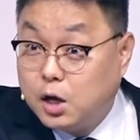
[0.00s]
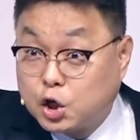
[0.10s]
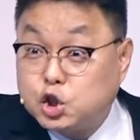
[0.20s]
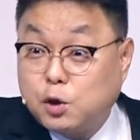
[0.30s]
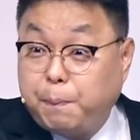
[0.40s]

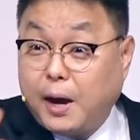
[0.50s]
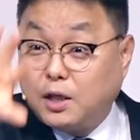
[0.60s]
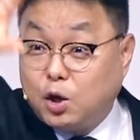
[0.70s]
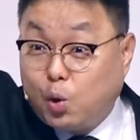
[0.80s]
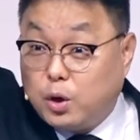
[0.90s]
그
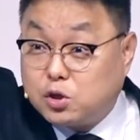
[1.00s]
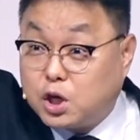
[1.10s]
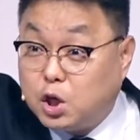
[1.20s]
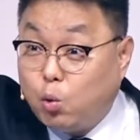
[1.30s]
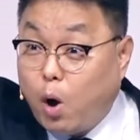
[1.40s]
집회하는 교회에서
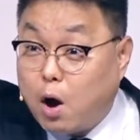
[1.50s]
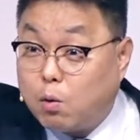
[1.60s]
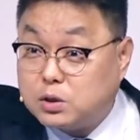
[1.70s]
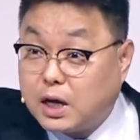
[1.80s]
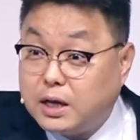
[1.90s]

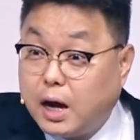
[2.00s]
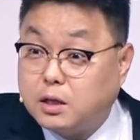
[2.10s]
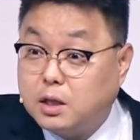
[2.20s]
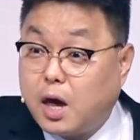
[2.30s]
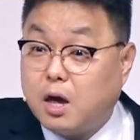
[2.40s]
기도하고
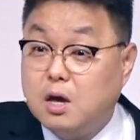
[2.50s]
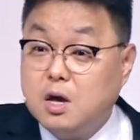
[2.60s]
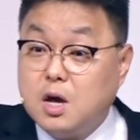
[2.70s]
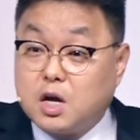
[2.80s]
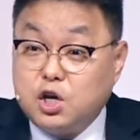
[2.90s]
찬양하는데
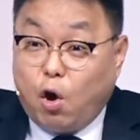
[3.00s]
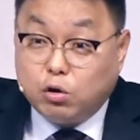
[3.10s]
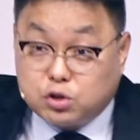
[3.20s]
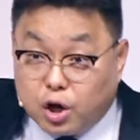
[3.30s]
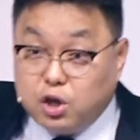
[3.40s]
그
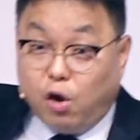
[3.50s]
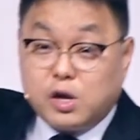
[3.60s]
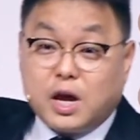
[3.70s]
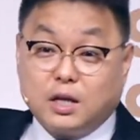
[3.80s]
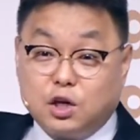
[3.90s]
영적인
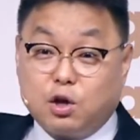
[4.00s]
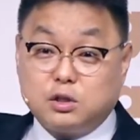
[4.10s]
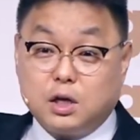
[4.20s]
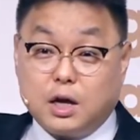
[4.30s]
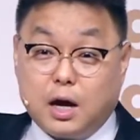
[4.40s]
열기가
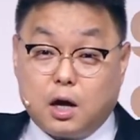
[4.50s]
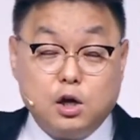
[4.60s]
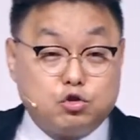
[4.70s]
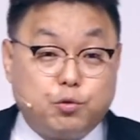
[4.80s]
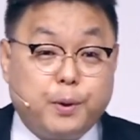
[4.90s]

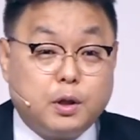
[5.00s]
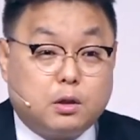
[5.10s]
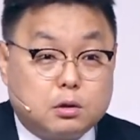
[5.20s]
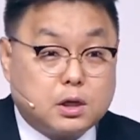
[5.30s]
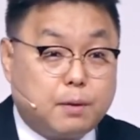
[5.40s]
느껴지니까 주변에
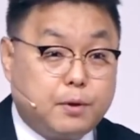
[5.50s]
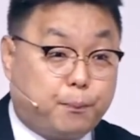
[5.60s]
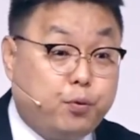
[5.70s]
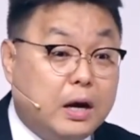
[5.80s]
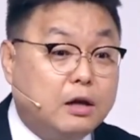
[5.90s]
있던 사람들이
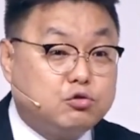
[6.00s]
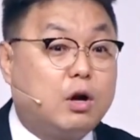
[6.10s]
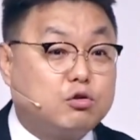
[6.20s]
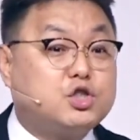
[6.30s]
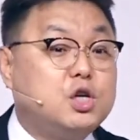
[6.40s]
불난 줄
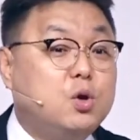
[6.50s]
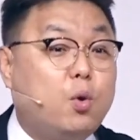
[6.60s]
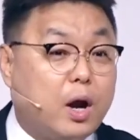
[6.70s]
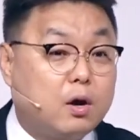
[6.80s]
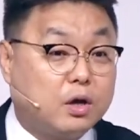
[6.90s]
알고
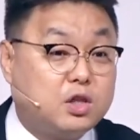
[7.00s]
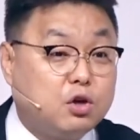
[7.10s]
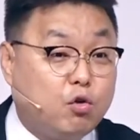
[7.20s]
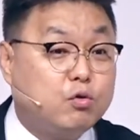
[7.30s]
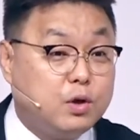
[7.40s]
신고를 한 거예요.
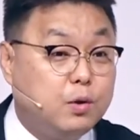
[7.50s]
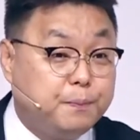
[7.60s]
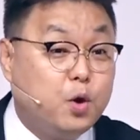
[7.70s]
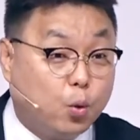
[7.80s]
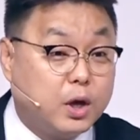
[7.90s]

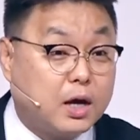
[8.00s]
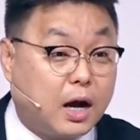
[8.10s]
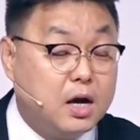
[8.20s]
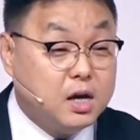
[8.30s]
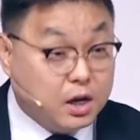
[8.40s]
뜨거움이
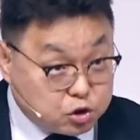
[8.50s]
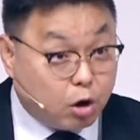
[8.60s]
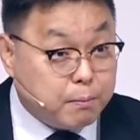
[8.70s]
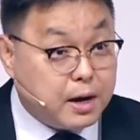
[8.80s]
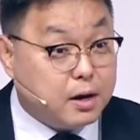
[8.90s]
오니까.
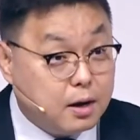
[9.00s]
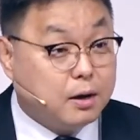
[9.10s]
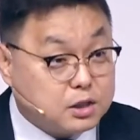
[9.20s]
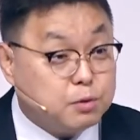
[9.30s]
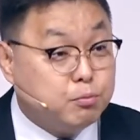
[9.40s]
정말
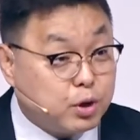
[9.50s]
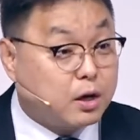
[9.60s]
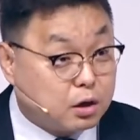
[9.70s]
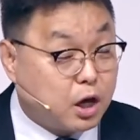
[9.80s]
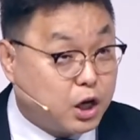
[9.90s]
신문에
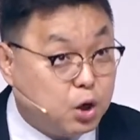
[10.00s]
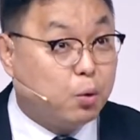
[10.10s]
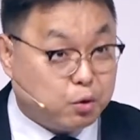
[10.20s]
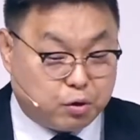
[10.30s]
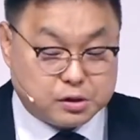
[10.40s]
그렇게
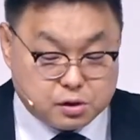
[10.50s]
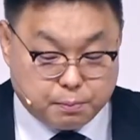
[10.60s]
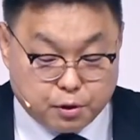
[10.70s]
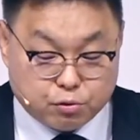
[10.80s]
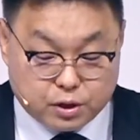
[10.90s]
기록이 됐어요.
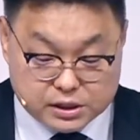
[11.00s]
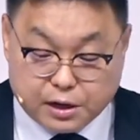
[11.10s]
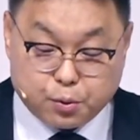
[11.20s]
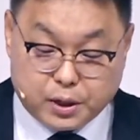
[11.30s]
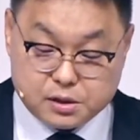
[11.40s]
미국에
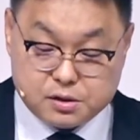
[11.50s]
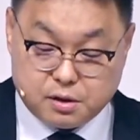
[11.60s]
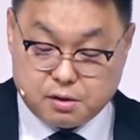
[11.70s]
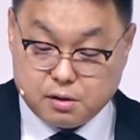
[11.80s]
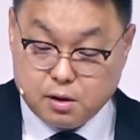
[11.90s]
자료가
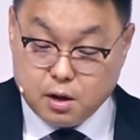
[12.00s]
있어요.